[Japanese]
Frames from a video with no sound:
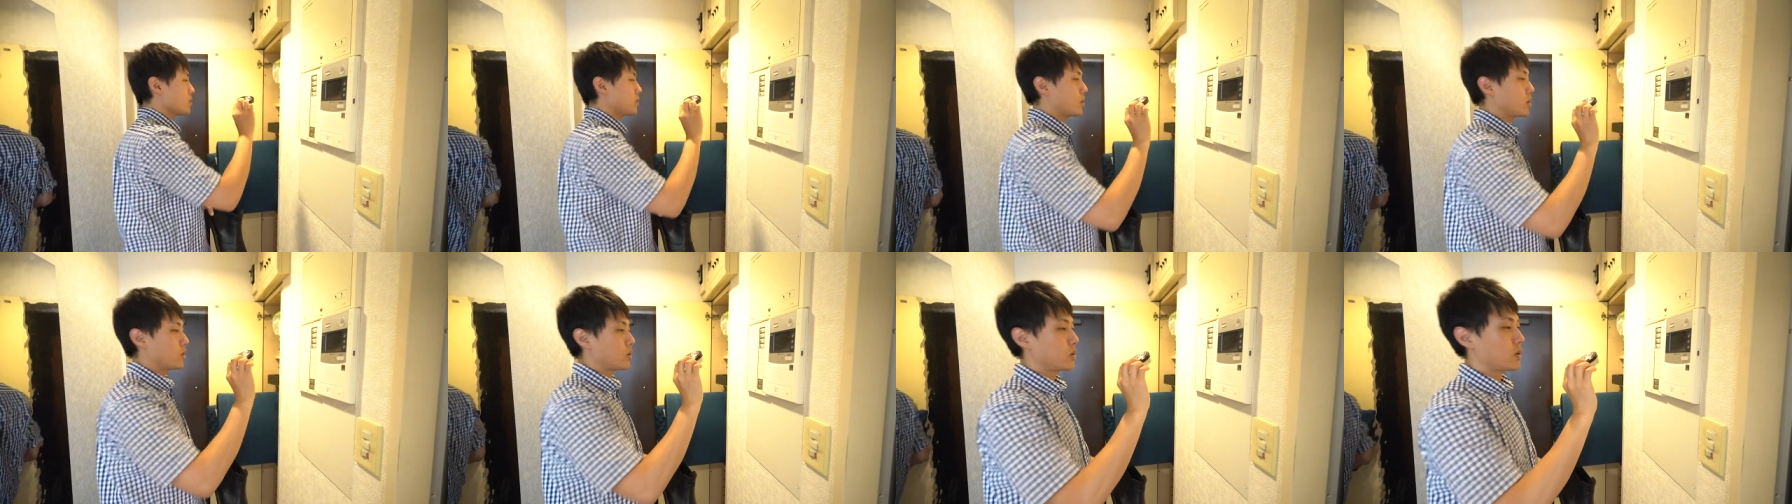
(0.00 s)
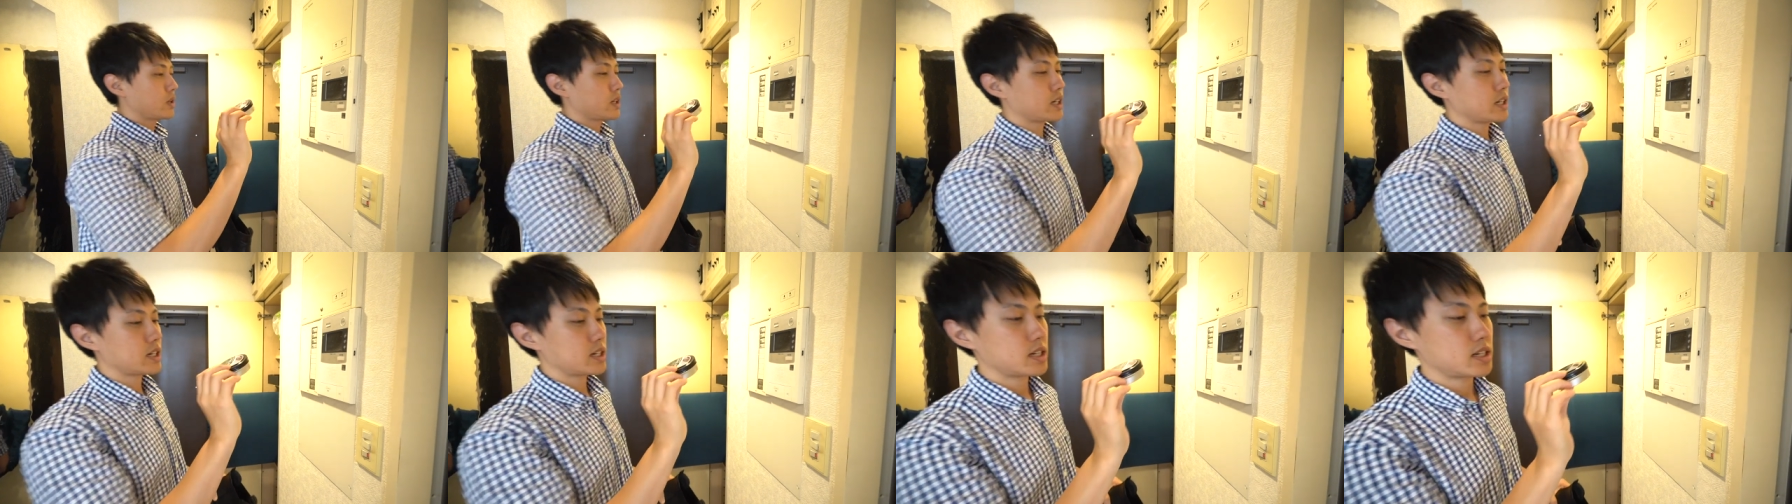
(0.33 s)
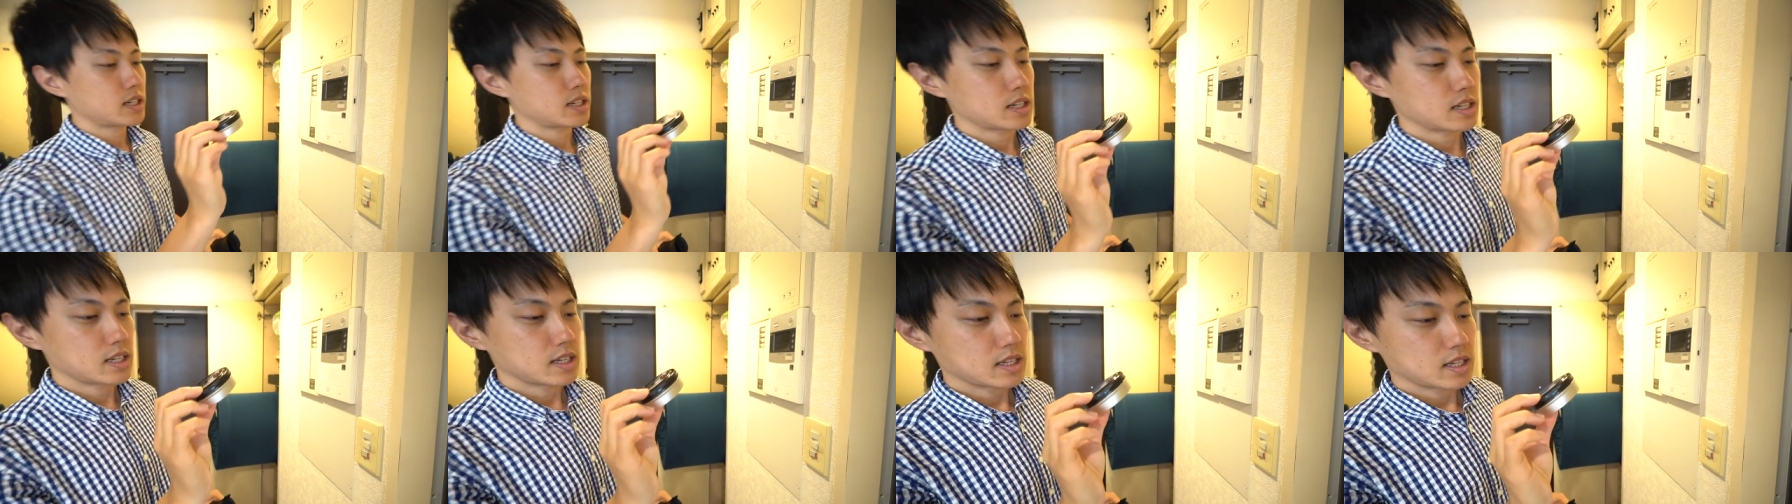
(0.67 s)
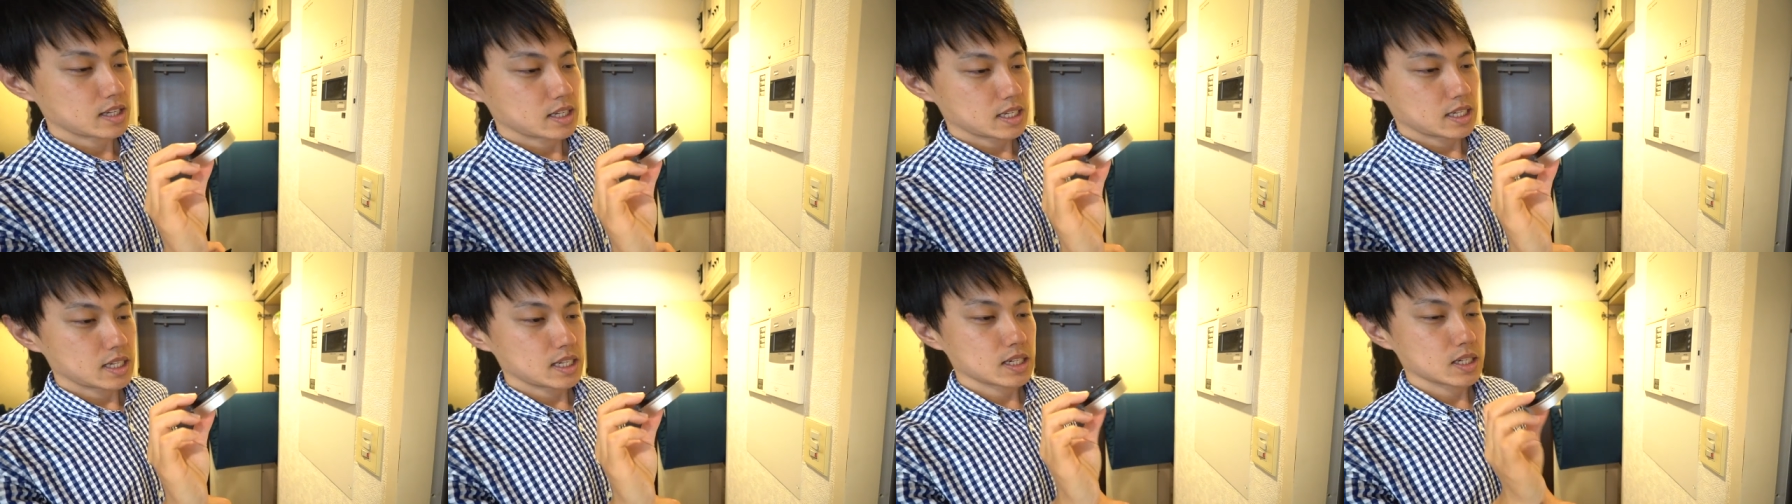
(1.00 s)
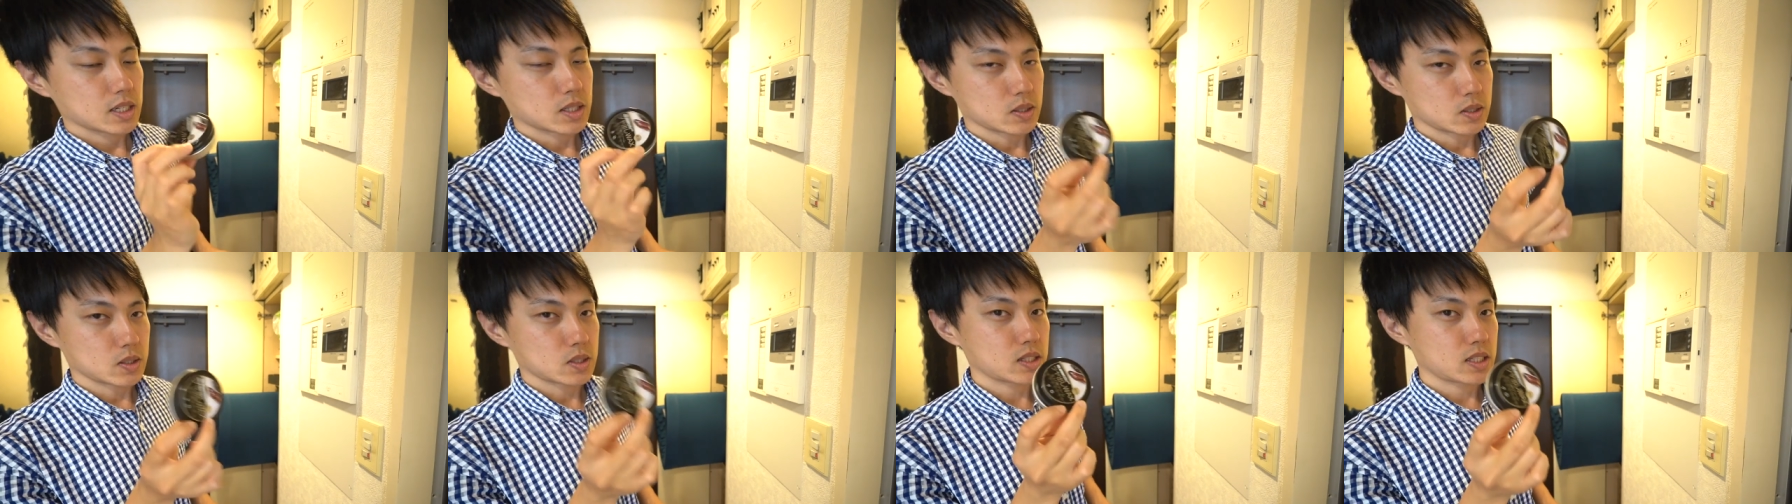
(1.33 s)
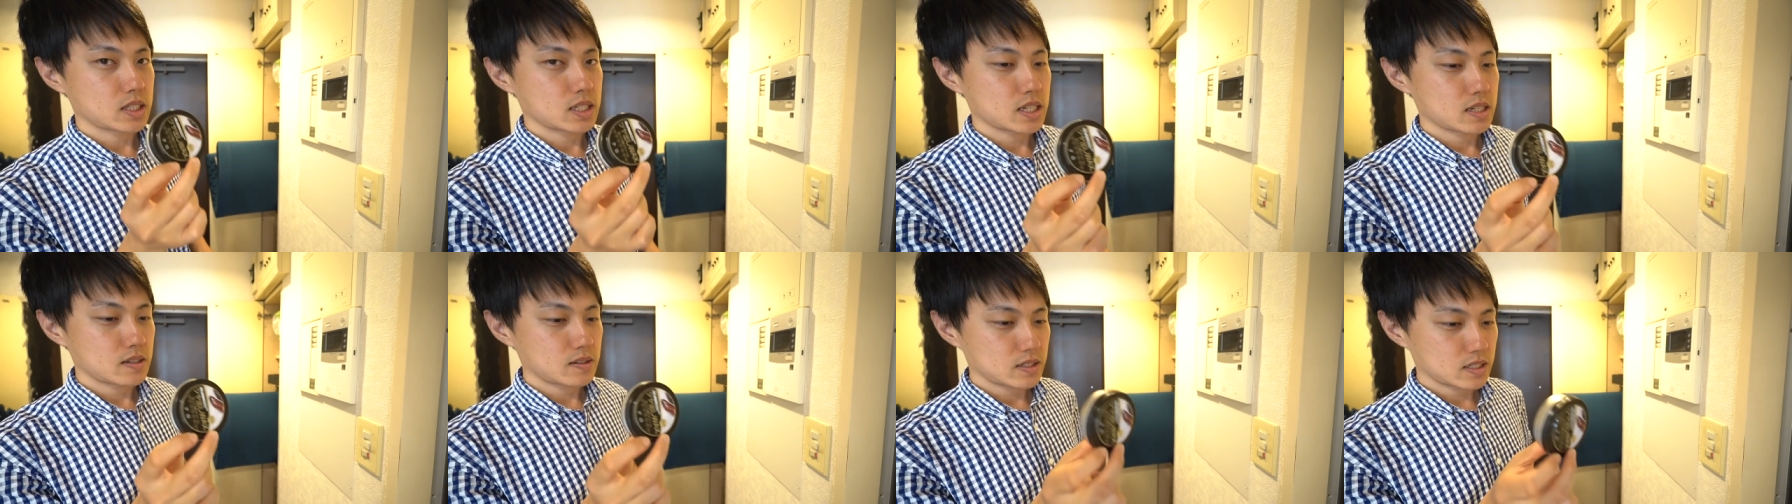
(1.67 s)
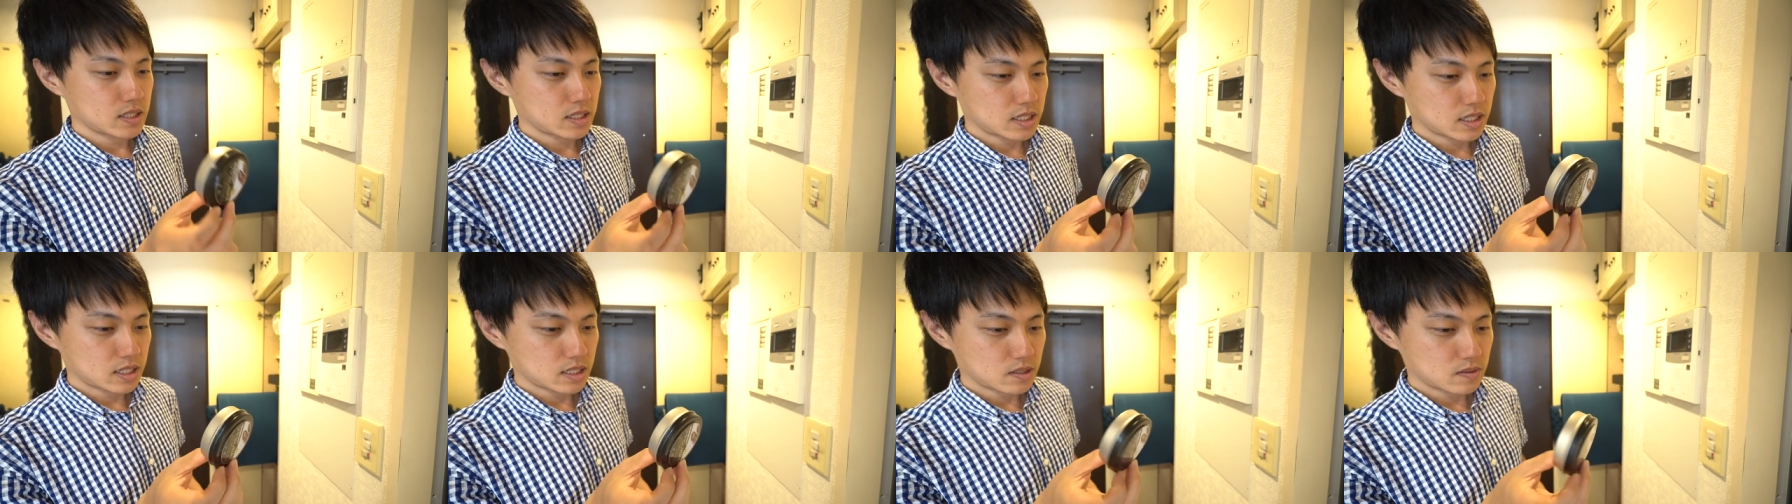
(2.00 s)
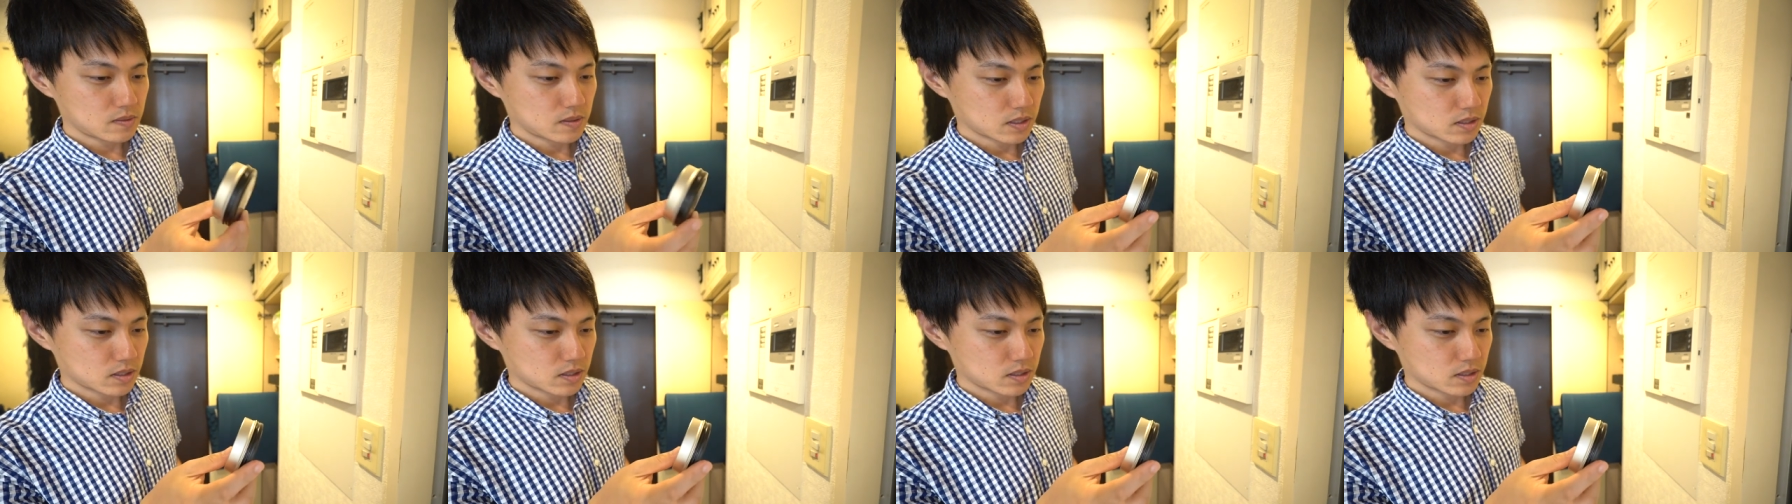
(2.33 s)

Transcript: これがこのつや出し